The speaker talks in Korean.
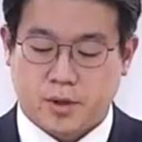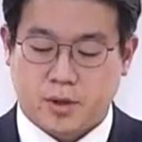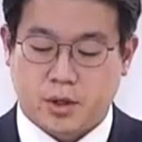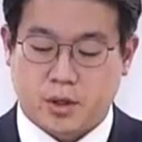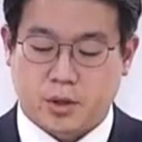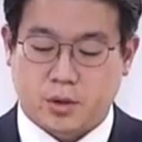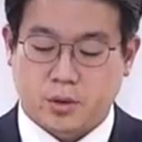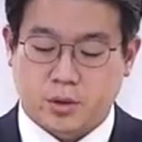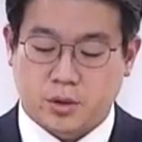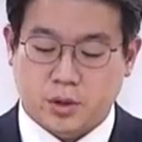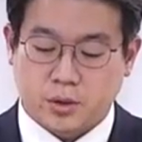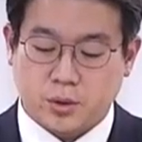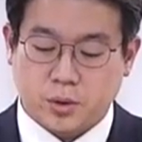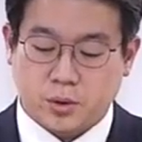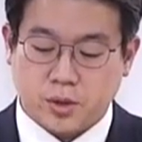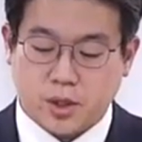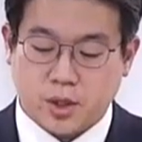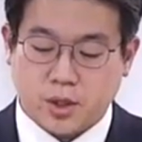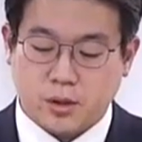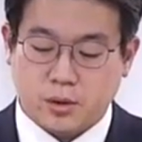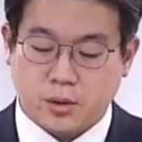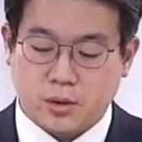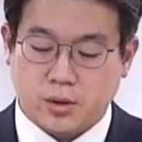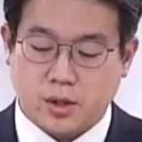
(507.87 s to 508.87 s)
그리고 그
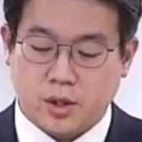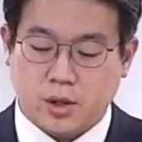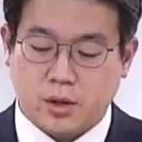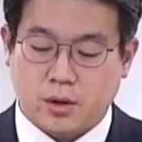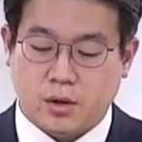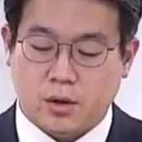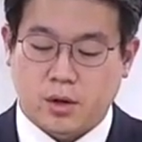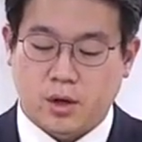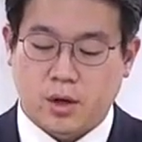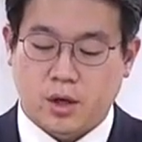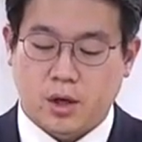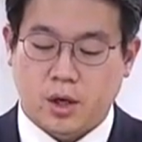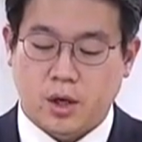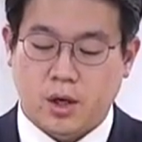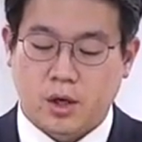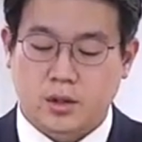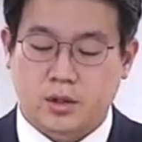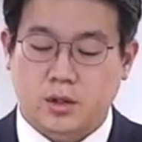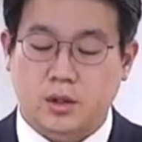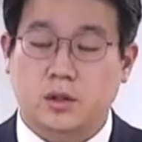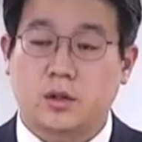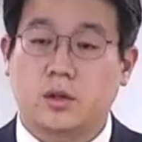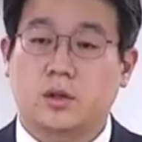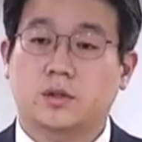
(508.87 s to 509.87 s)
손에 인도되어
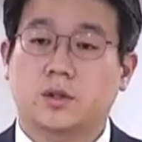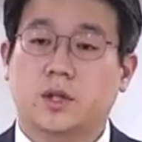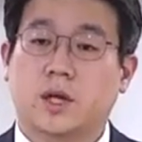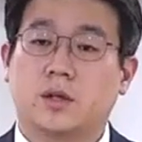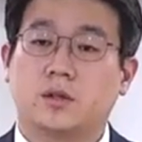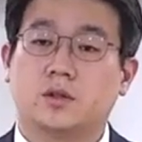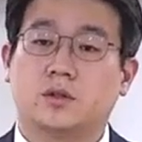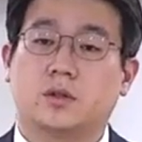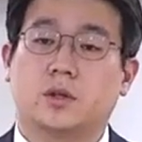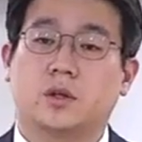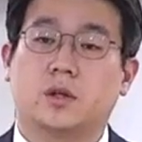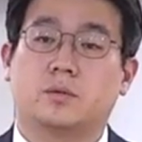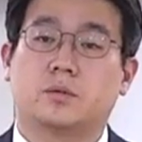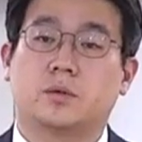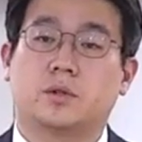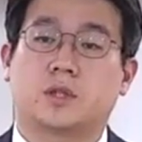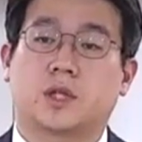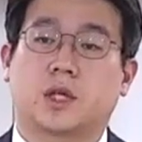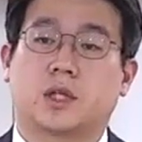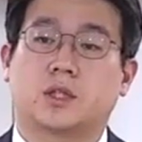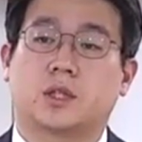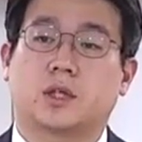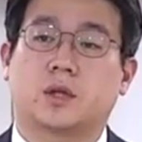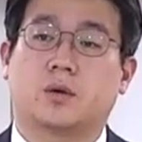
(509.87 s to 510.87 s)
드디어 상처 입은
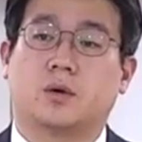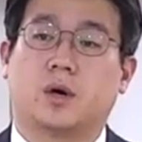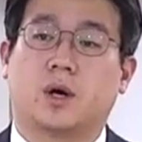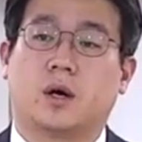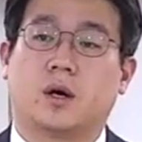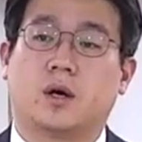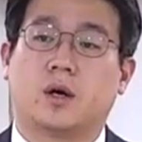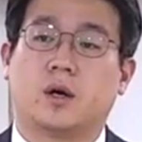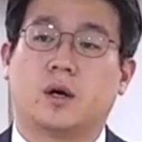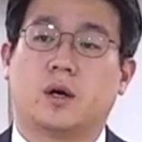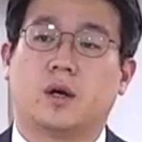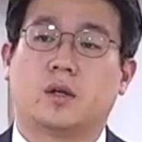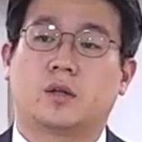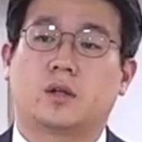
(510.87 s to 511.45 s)
자신과